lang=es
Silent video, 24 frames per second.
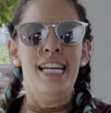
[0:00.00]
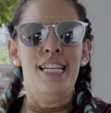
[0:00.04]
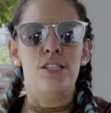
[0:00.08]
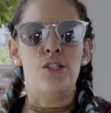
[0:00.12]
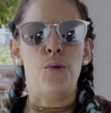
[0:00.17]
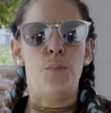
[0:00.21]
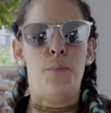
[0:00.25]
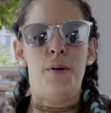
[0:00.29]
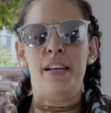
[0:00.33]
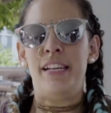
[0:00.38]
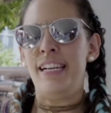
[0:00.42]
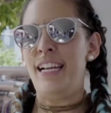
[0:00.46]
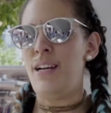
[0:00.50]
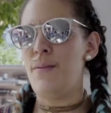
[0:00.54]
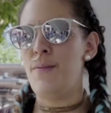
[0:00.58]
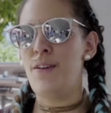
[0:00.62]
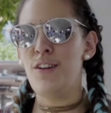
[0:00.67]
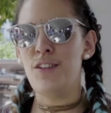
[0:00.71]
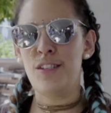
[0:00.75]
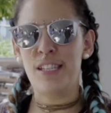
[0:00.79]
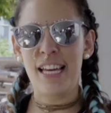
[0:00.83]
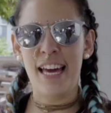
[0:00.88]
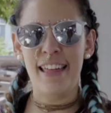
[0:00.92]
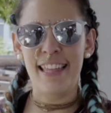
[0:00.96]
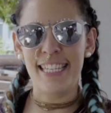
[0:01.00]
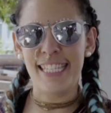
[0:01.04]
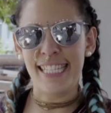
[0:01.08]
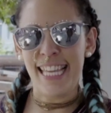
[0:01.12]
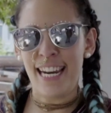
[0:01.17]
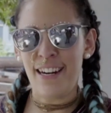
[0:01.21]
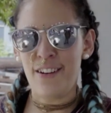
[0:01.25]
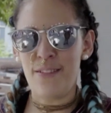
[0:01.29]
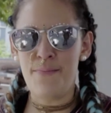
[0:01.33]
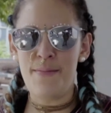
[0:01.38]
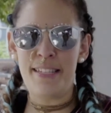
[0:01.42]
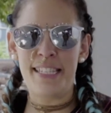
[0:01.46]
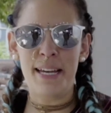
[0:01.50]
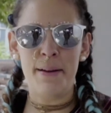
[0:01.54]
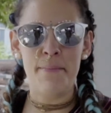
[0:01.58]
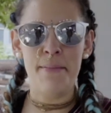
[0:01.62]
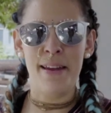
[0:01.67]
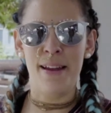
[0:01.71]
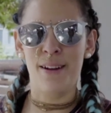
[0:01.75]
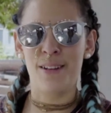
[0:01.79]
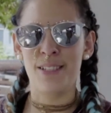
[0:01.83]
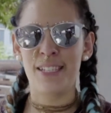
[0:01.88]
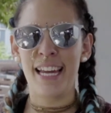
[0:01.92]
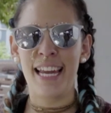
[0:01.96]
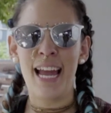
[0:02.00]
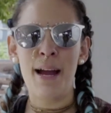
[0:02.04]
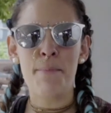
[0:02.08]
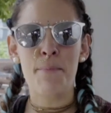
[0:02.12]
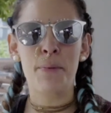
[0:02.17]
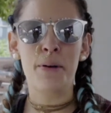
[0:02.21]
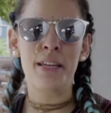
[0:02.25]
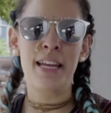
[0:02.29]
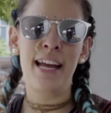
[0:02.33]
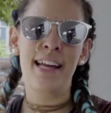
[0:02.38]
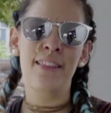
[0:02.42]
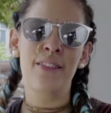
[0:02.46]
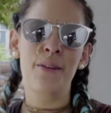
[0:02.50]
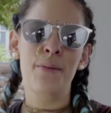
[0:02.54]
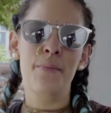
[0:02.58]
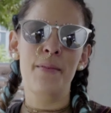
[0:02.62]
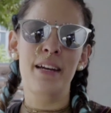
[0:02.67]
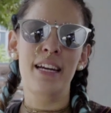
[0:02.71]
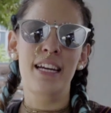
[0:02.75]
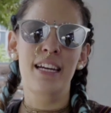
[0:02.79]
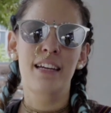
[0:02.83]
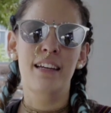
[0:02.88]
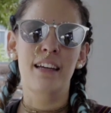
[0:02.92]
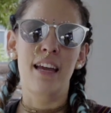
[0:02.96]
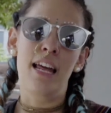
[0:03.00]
súper nerviosa de estar con mis amigos ahí apoyándome